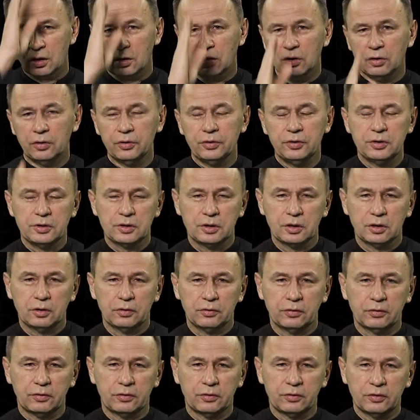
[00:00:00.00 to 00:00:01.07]

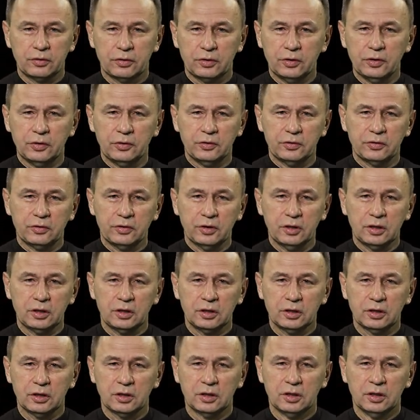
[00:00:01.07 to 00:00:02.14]
Ojciec i
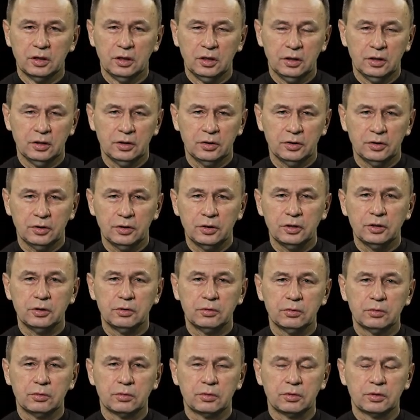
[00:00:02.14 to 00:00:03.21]
Syn i
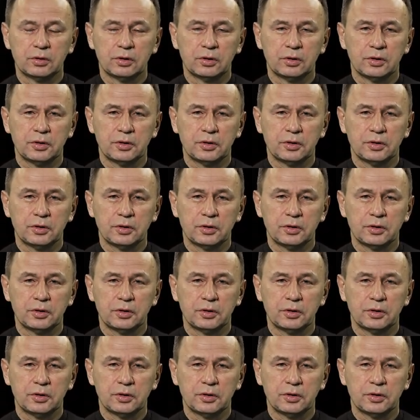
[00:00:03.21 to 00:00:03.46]
Duch